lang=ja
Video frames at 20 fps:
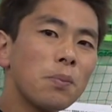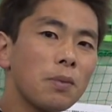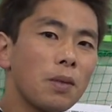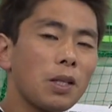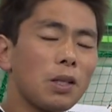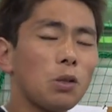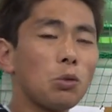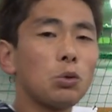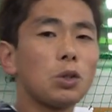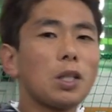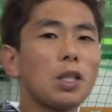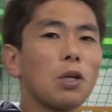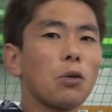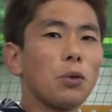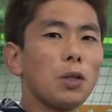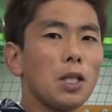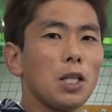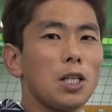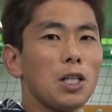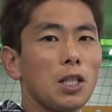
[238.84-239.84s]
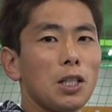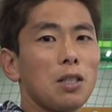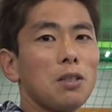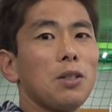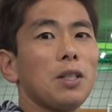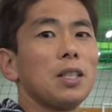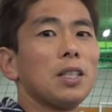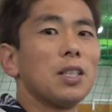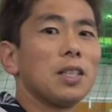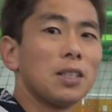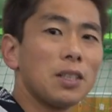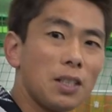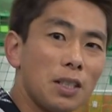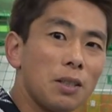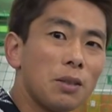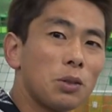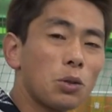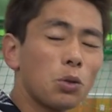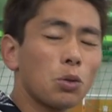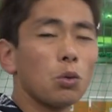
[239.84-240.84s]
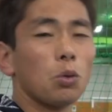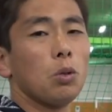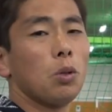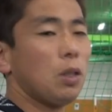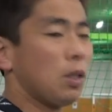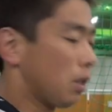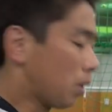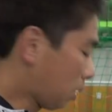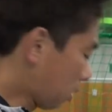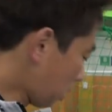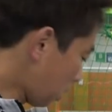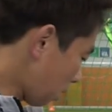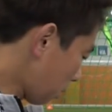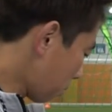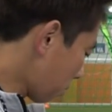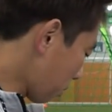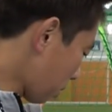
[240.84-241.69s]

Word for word: だって打てたらフェデラーになってるわけじゃないですかねちょっとあれねあのー、